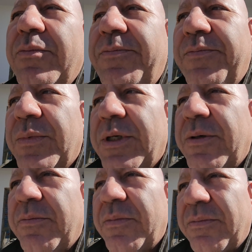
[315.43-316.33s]
zum
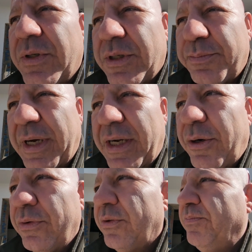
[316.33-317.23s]
äh,
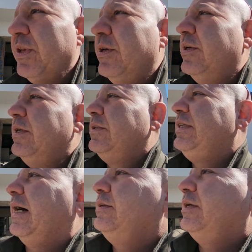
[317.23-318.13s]
Parkhaus.
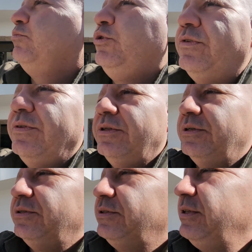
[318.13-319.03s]
Die anderen
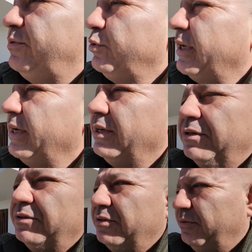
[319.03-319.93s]
müssen die
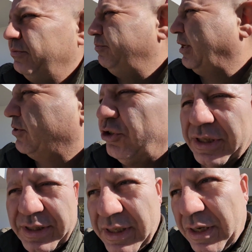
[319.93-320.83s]
Zugänge
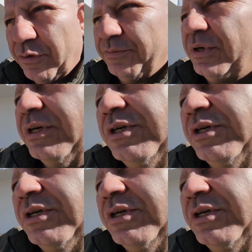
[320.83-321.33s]
praktisch dann hinlaufen